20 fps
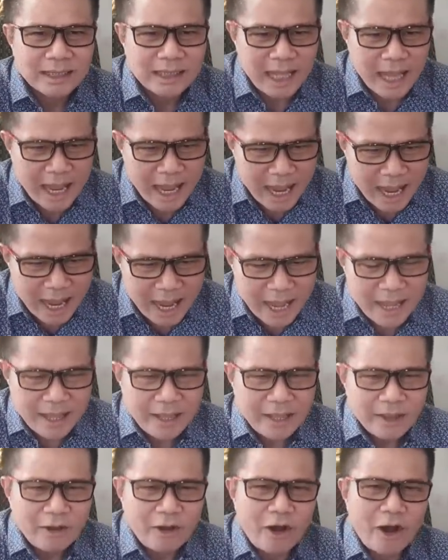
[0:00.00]
แต่
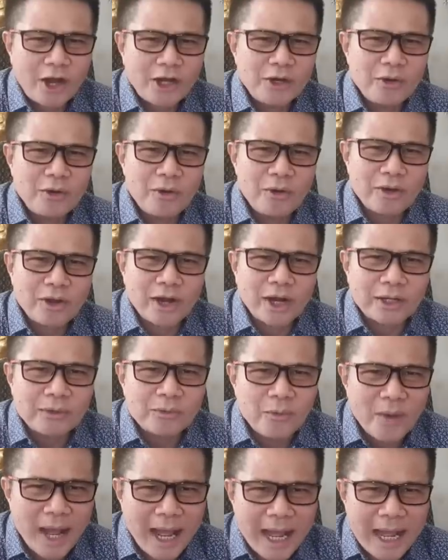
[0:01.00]
ขอดูก่อน
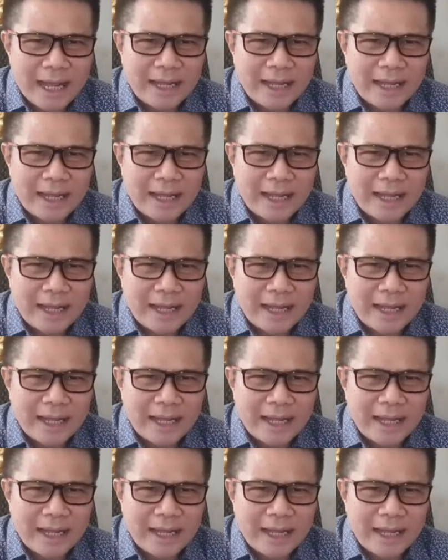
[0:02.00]
ว่า